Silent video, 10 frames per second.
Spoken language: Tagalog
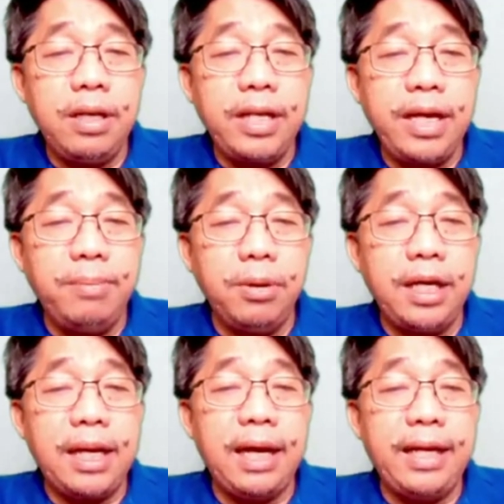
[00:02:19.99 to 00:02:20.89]

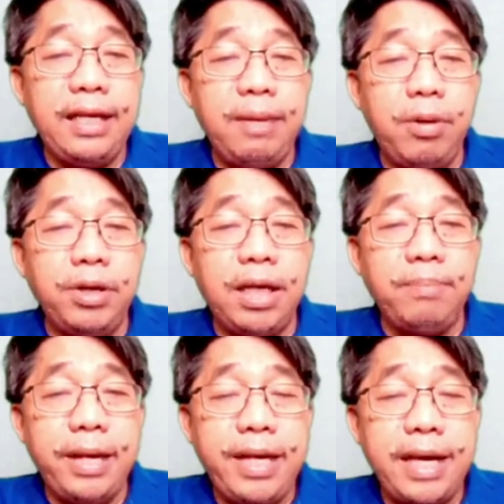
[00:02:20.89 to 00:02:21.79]
diabolical and
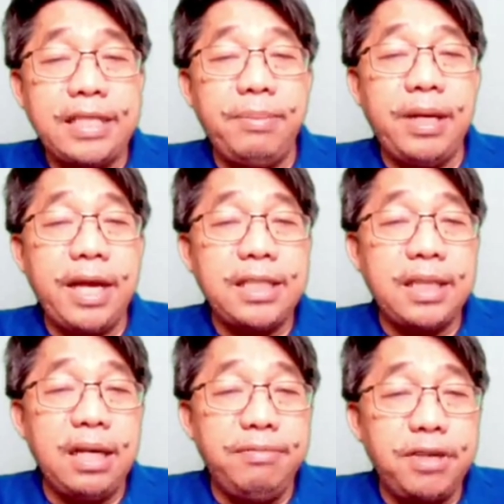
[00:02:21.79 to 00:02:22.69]
demonic by the SMNI's
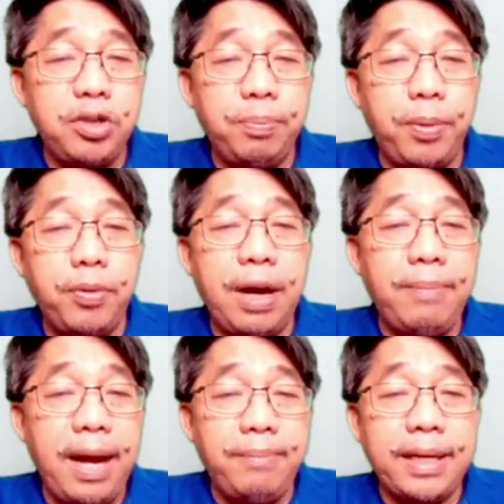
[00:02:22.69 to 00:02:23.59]
television
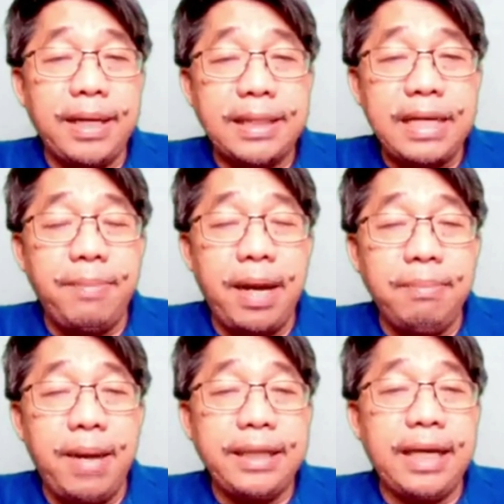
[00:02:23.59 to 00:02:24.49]
program Laban Kasama
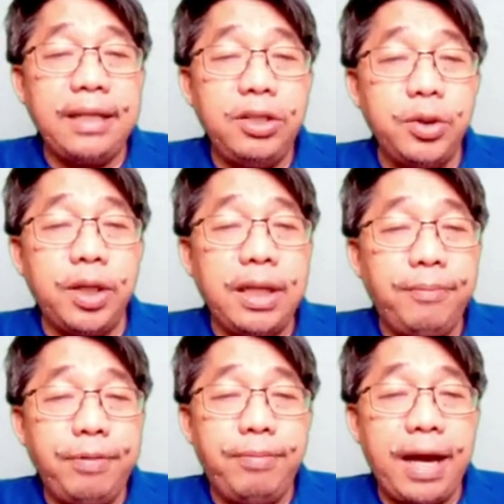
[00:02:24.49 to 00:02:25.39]
ang Bayan during
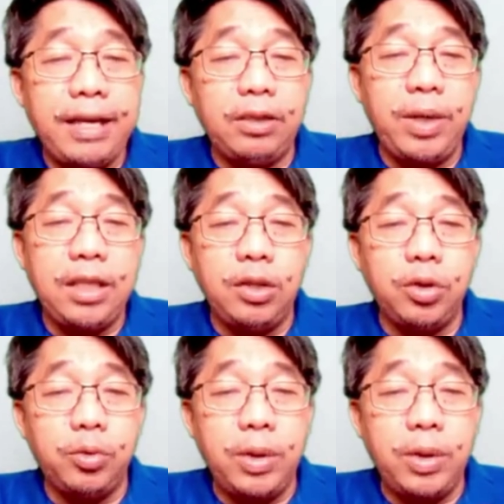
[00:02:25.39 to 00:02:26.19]
the February 22,